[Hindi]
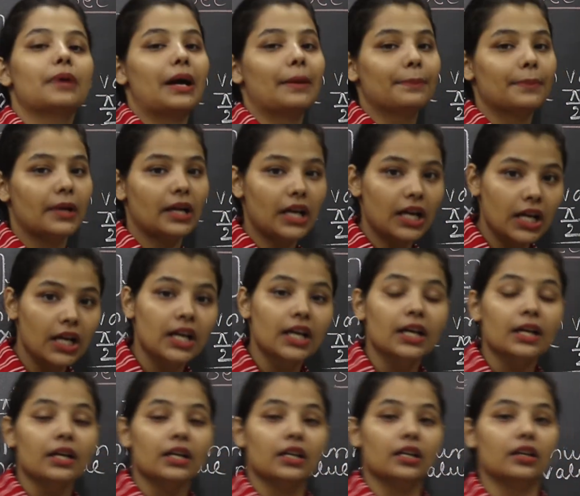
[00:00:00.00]
आपका
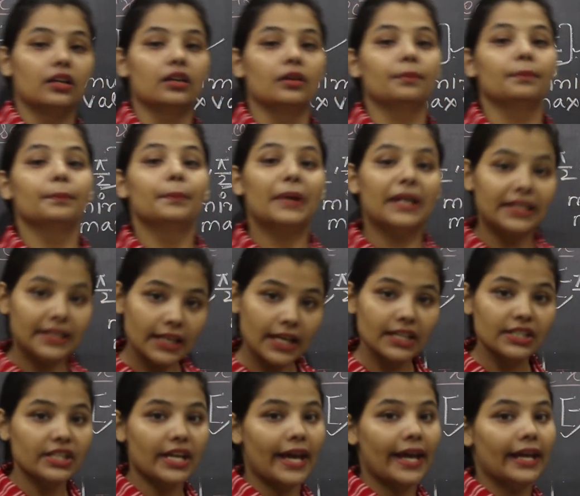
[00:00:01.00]

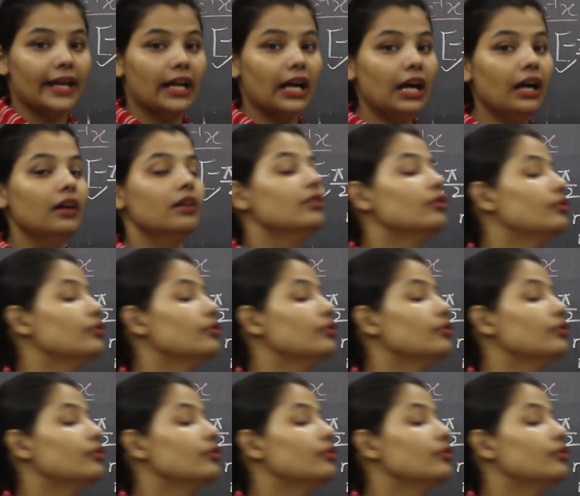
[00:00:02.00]
बढ़ता जाएगा